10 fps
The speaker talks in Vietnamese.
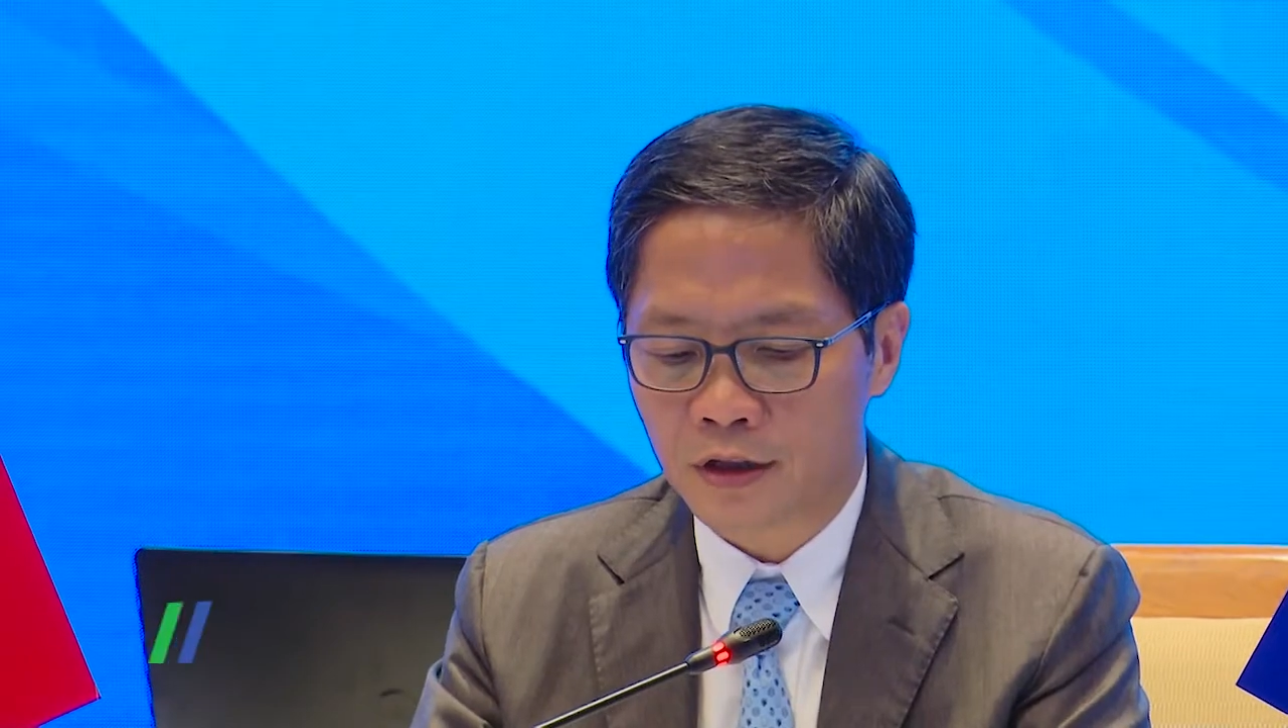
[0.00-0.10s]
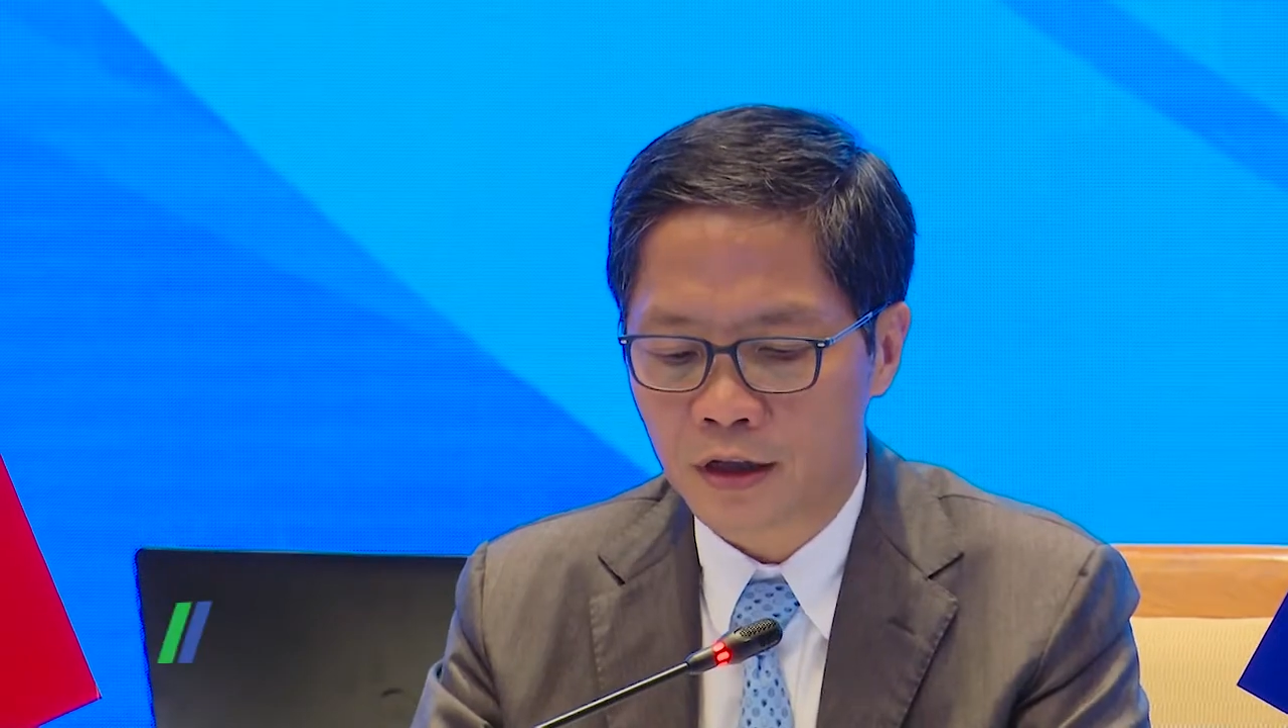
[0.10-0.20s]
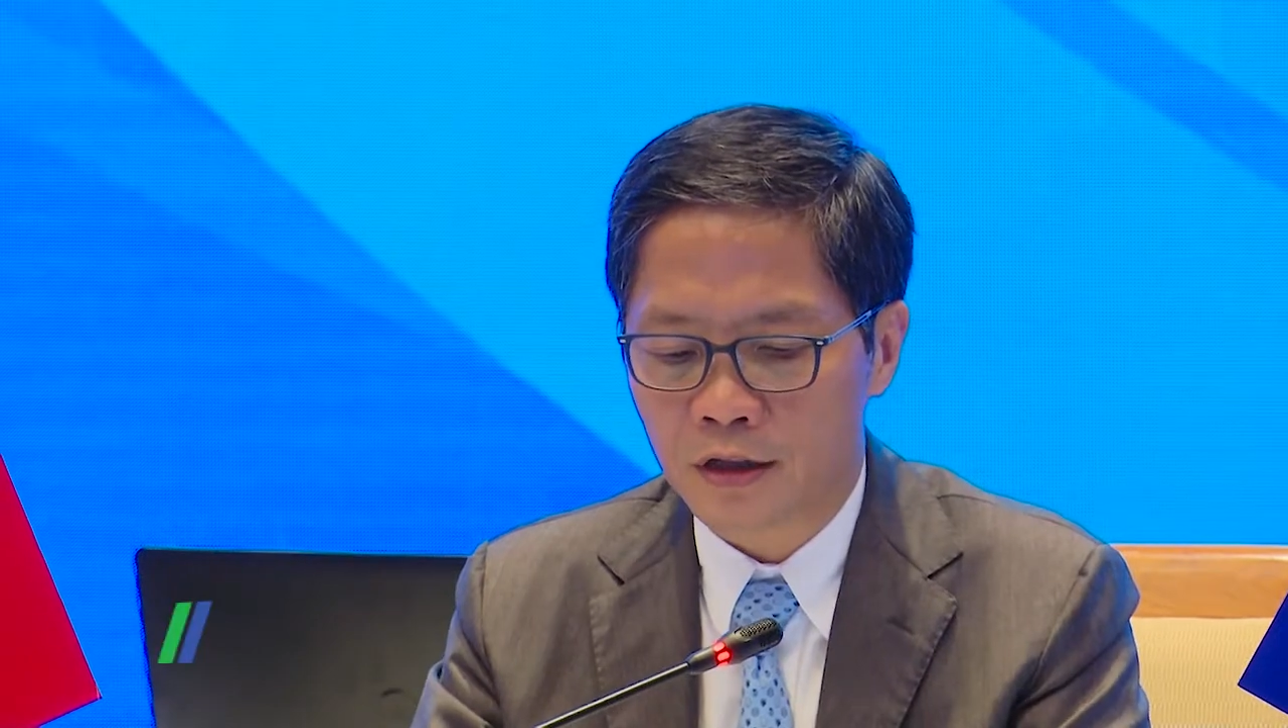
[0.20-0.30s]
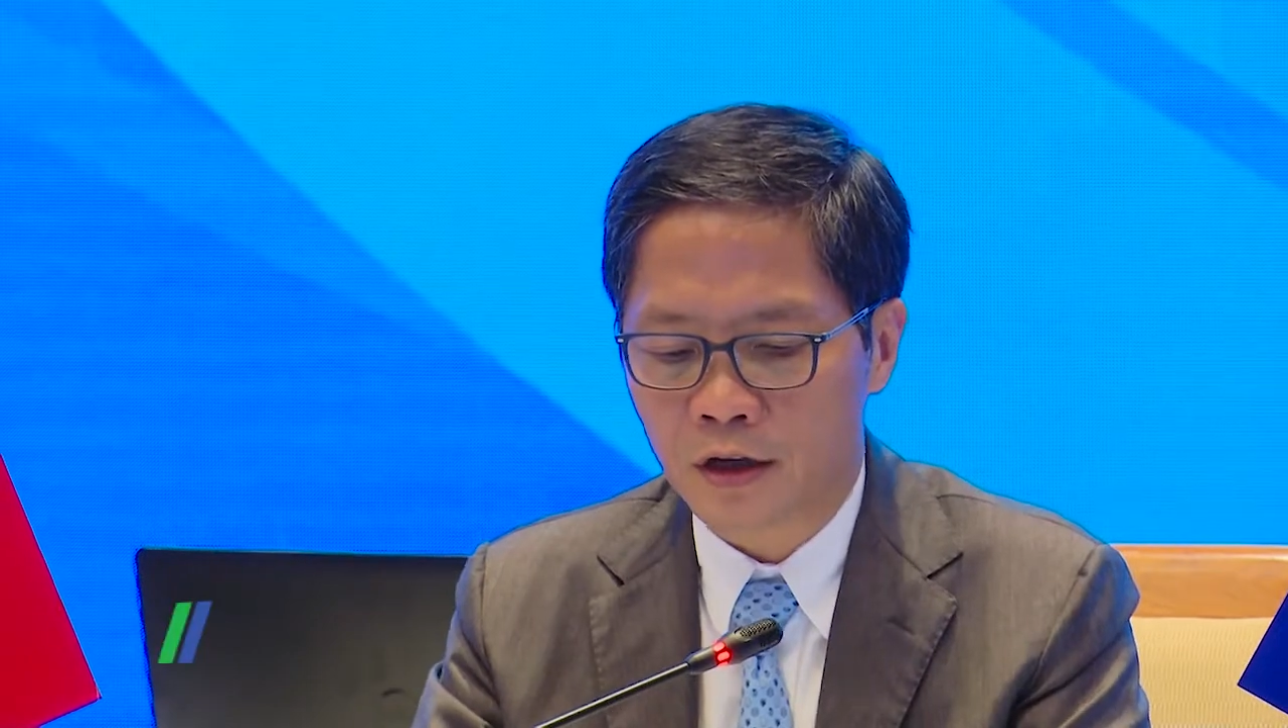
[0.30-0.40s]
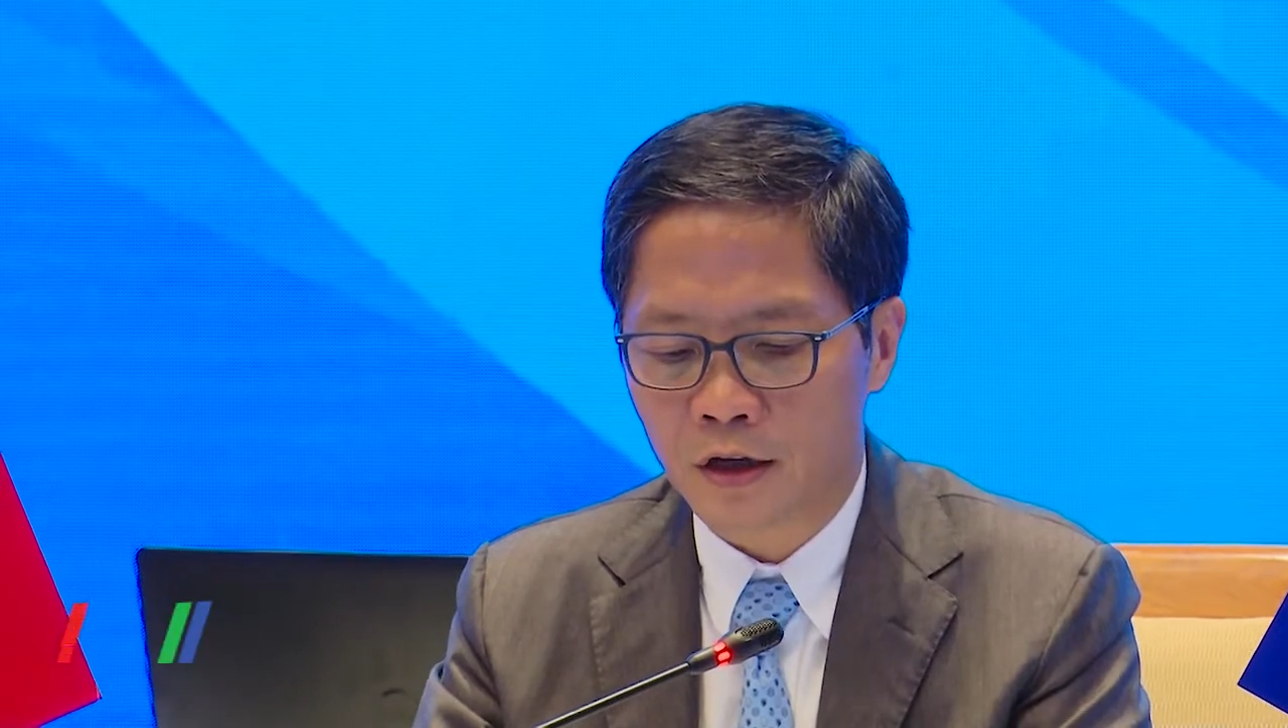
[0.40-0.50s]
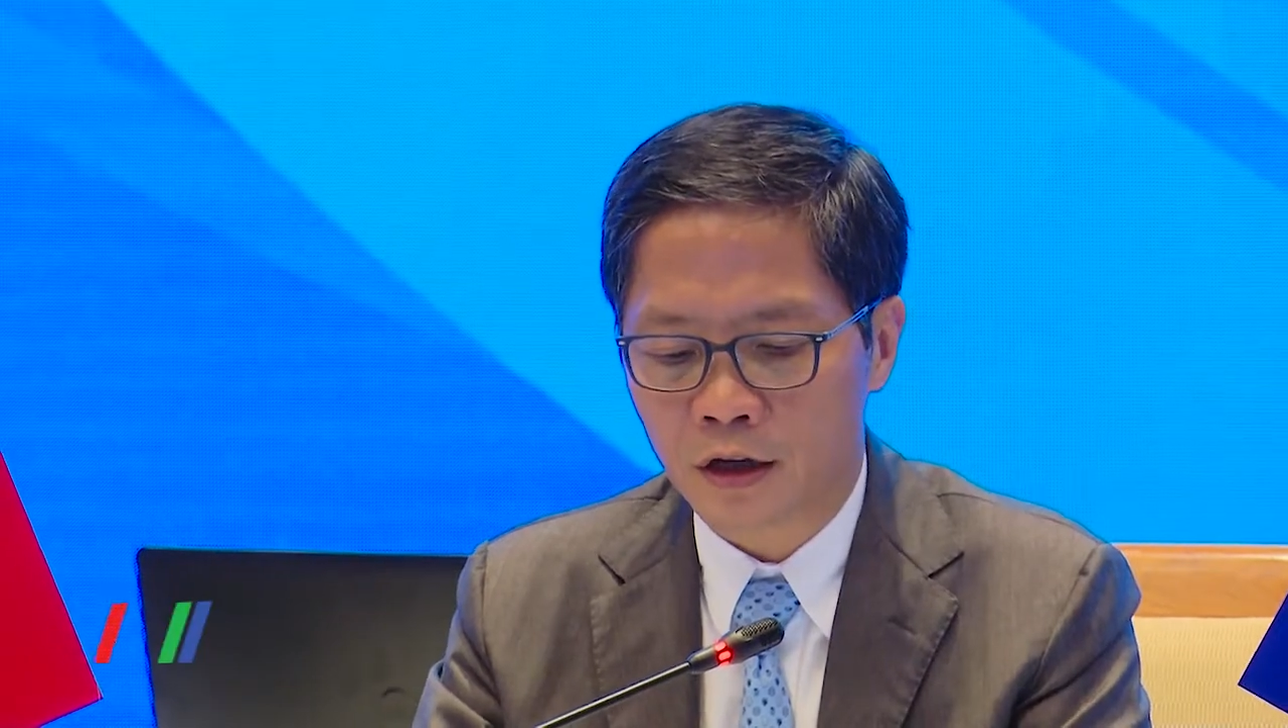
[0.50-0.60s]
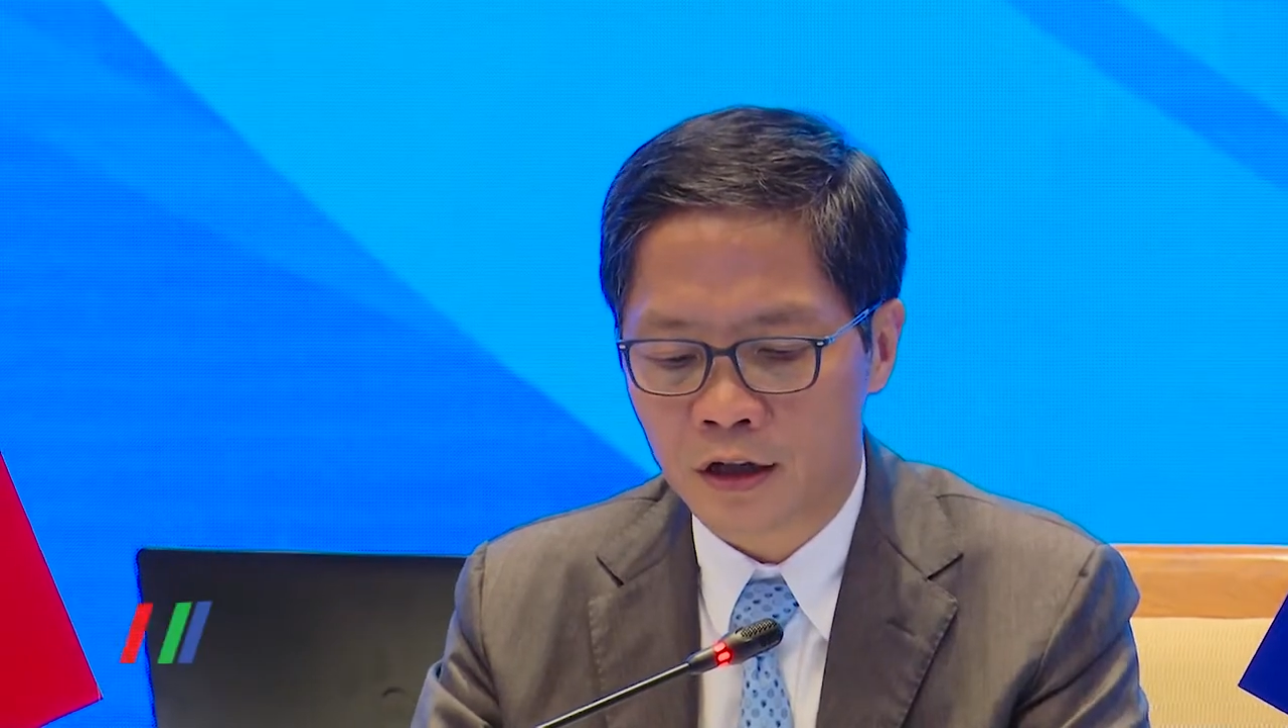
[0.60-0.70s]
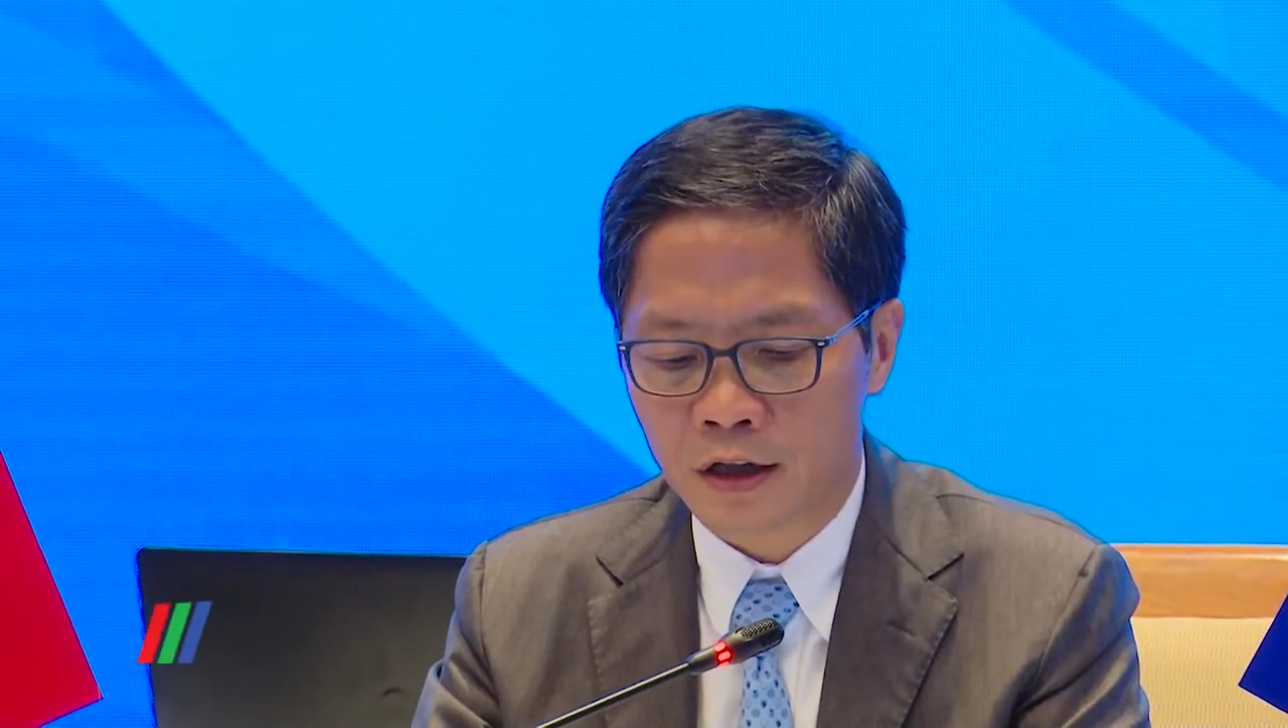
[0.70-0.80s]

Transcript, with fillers: chung tay đẩy